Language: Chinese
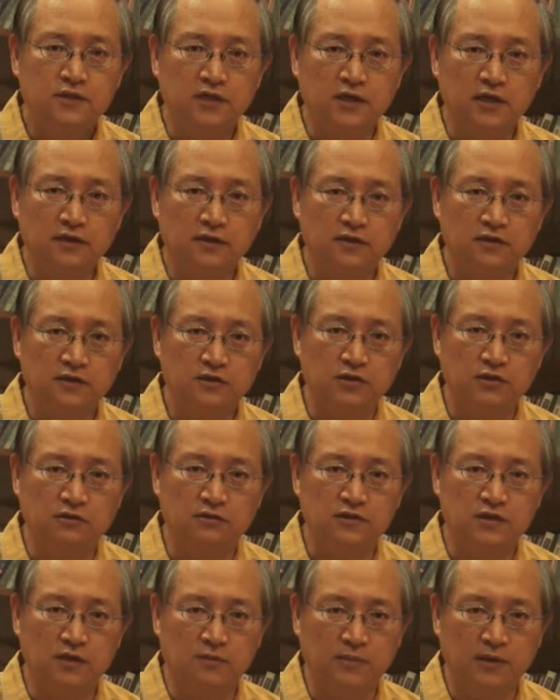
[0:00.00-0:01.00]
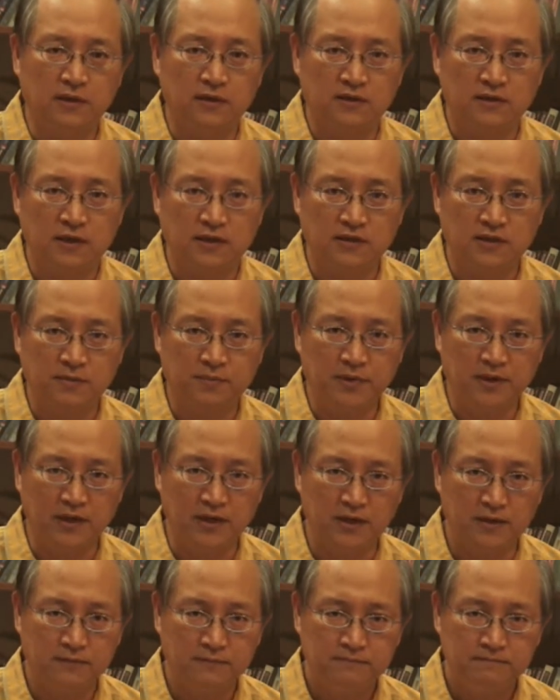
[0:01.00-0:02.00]
亲爱的弟兄姐妹，大家
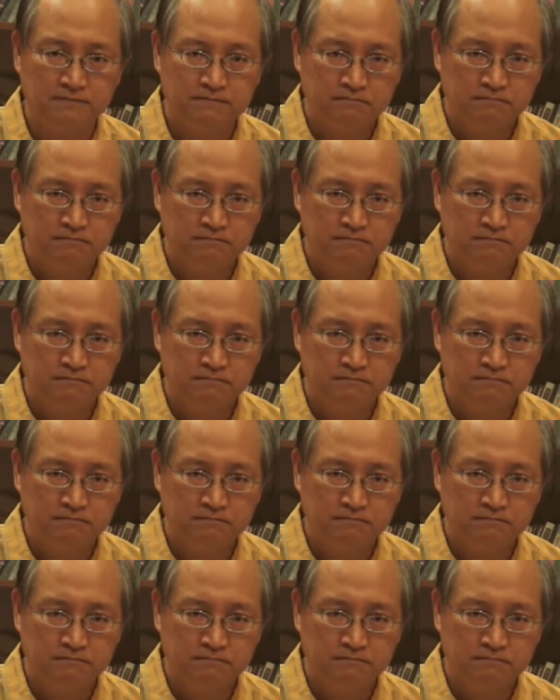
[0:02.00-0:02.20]
平安。